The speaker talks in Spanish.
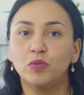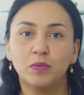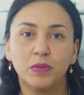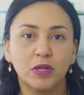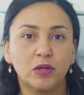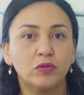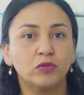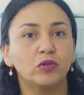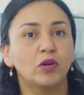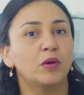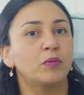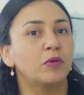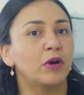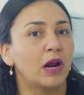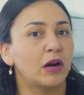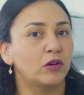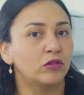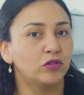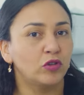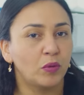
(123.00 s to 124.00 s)
un minuto,
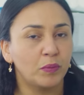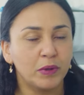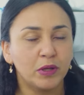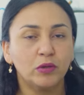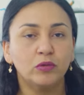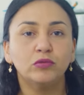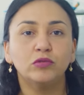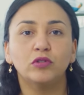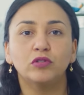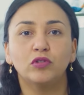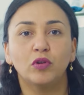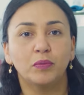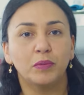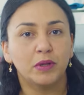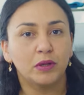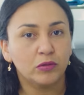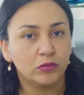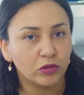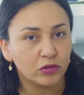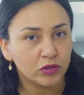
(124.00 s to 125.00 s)
demorarnos dos minutos, dos
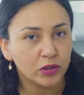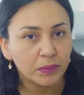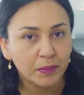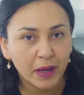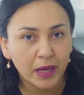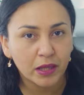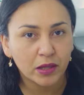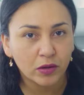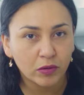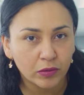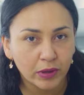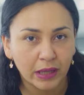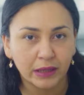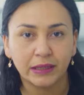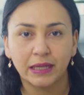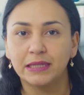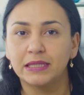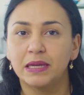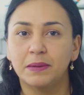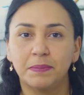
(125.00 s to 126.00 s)
minutos y medio
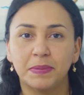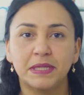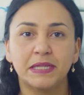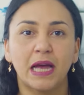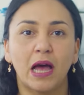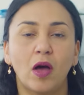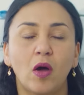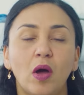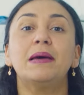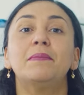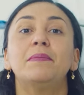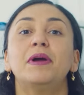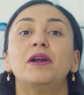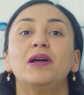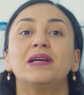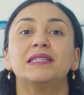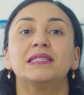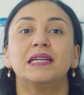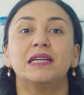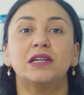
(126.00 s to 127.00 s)
durante el cepillado,
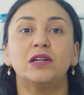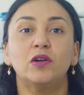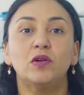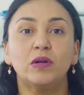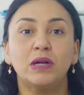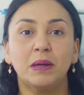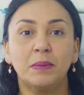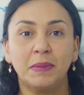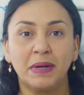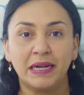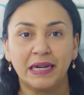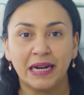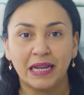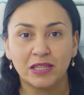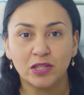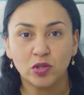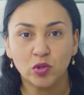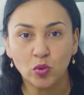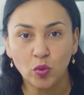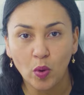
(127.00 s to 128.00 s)
pero hacerlo de una
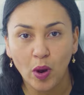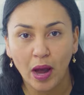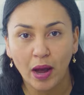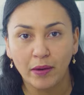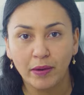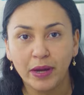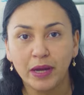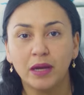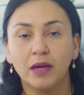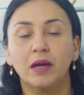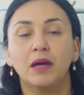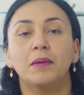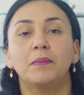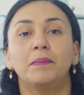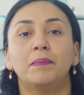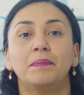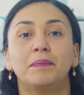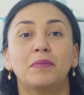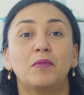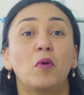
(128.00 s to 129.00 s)
manera suave,
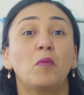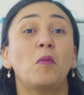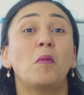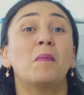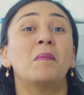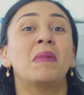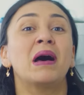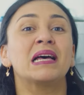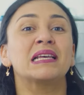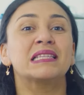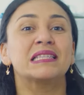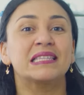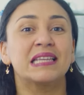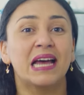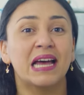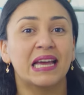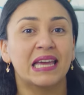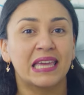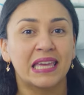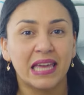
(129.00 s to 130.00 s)
como
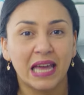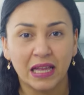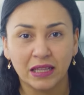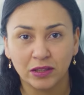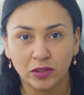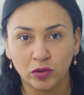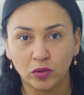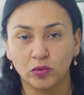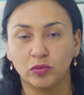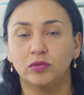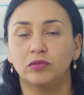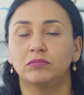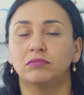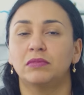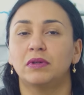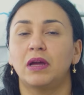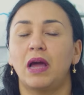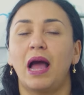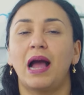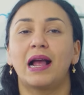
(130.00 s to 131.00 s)
masajeando,
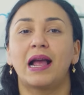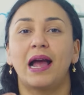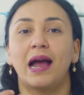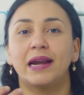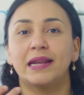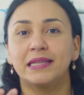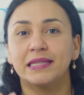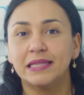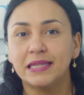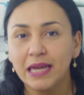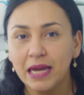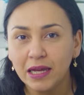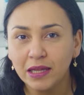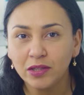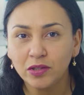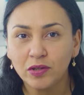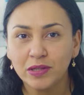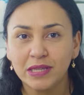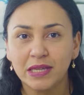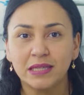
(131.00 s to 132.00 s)

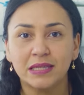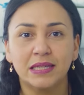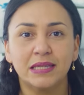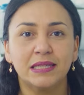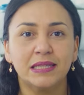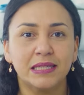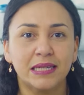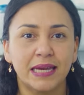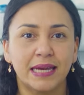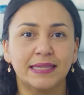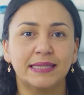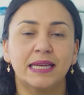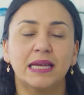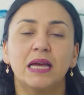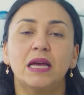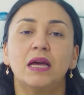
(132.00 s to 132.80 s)
acariciando esas encías